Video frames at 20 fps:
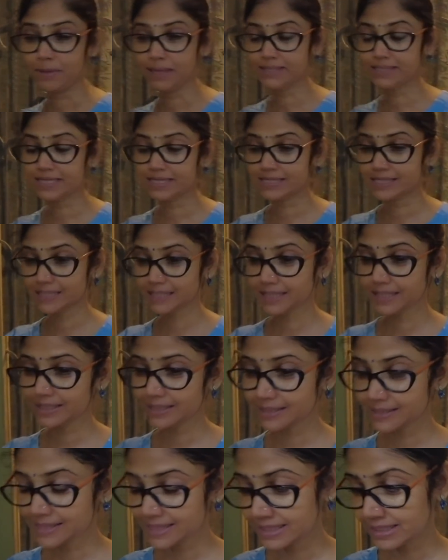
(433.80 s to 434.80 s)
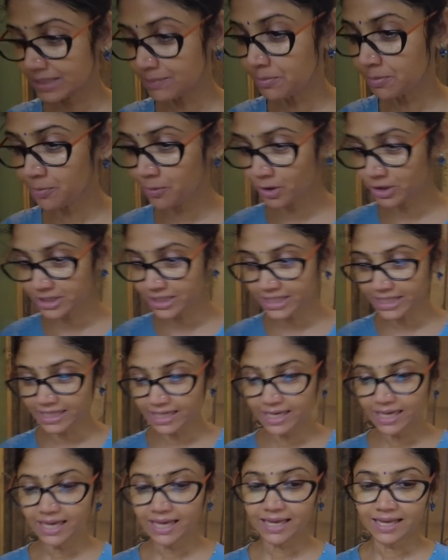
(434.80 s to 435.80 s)
मैं जैसे सिग्नल पे पहुँची
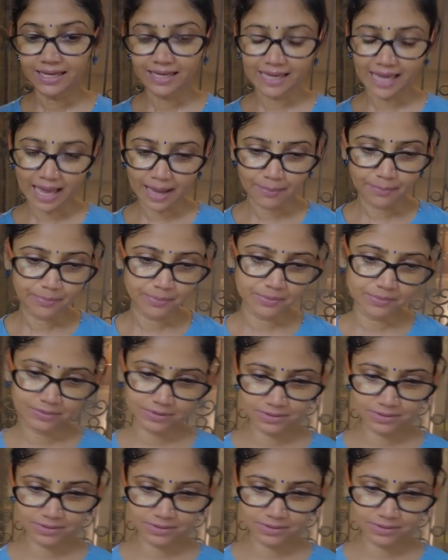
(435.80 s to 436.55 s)
कैब